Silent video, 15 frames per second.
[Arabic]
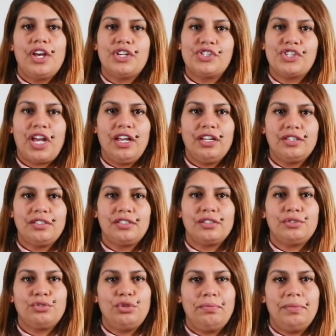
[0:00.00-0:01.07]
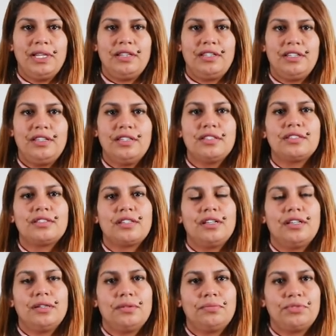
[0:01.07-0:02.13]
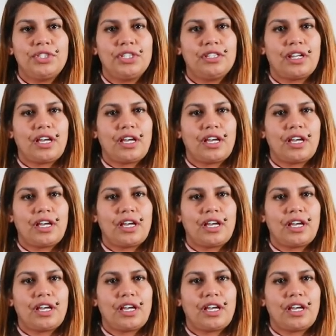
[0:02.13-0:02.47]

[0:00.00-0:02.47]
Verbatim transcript: نجحت 2010 مشيت